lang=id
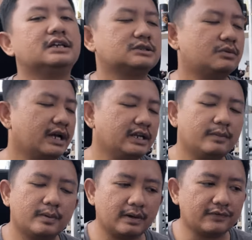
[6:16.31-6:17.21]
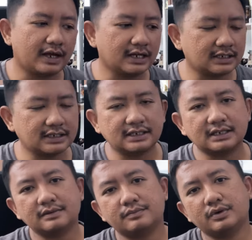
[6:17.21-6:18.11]
Semoga ini bermanfaat
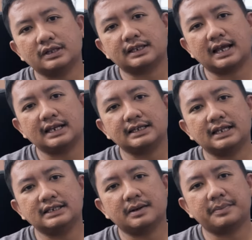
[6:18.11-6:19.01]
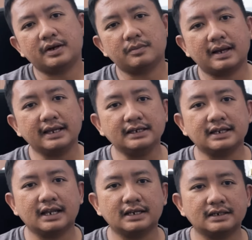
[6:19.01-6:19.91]
buat kalian yang baru main
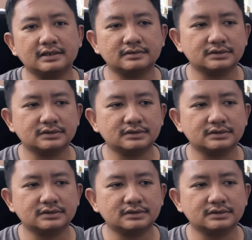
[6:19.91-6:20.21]
dan